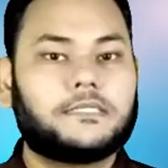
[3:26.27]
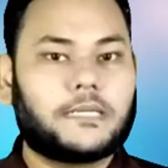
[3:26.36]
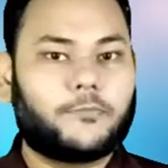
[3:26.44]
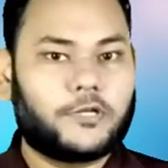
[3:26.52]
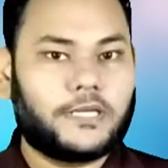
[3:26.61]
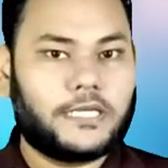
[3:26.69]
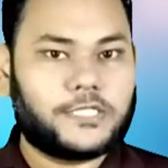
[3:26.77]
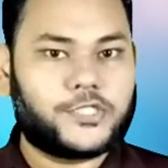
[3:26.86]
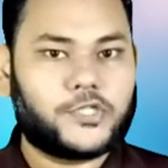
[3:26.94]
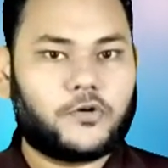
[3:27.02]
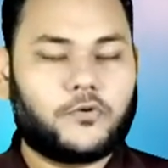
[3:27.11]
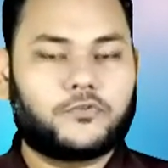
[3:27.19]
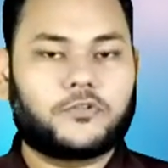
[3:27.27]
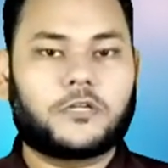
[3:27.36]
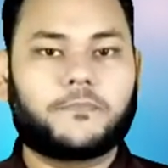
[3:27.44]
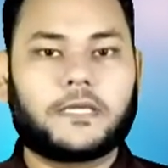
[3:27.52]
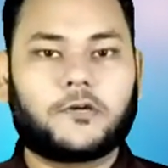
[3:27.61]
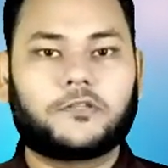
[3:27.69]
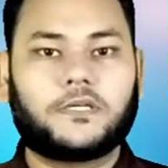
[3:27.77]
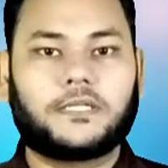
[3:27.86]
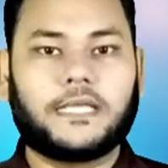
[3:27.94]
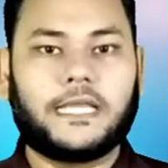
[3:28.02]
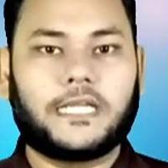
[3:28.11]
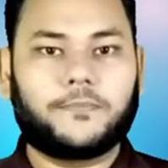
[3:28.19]
যেমন এশীয় উন্নয়ন ব্যাংক অর্থাৎ
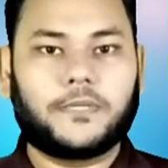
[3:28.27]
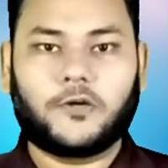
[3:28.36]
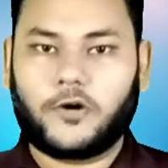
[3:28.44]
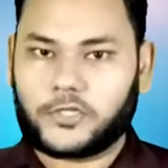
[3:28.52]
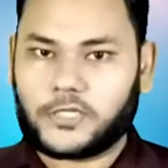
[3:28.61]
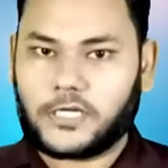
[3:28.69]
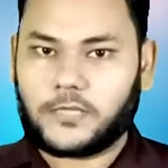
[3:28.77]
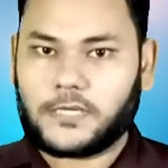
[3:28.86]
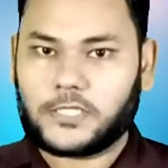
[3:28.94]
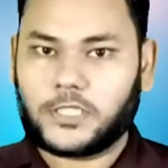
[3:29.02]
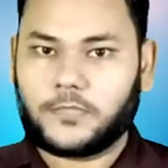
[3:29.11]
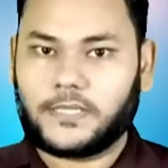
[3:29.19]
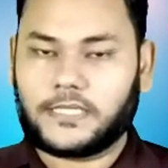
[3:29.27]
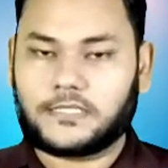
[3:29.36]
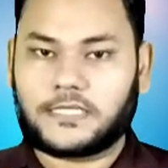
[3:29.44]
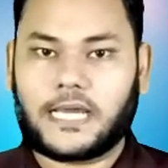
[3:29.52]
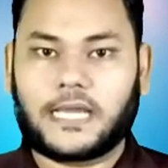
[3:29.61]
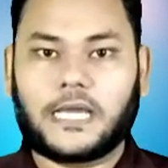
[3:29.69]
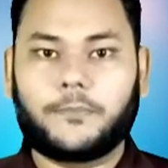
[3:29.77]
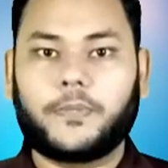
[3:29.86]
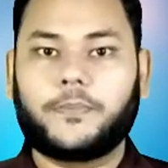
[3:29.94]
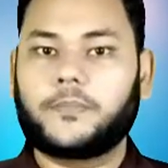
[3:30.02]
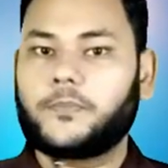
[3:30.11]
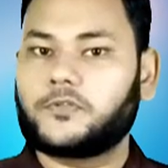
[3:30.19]
এডিপির অর্থায়নের মাধ্যমে ঢাকা
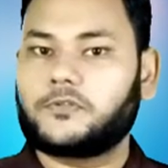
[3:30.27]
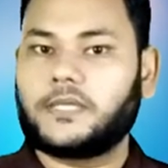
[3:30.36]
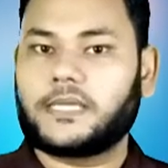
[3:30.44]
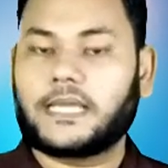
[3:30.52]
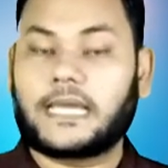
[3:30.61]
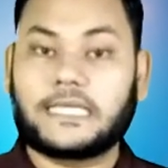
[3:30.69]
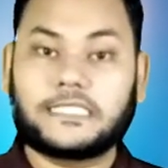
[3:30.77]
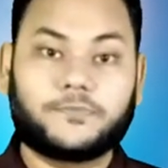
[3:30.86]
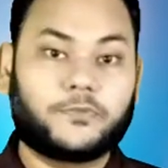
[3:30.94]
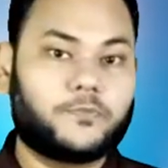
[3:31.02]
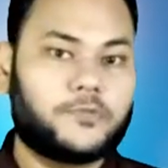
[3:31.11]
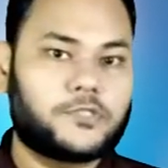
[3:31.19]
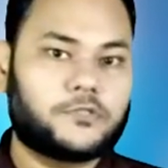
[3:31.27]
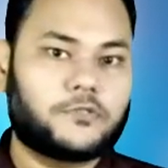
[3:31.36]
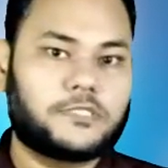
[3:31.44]
বিমানবন্দর থেকে গাজীপুর পর্যন্ত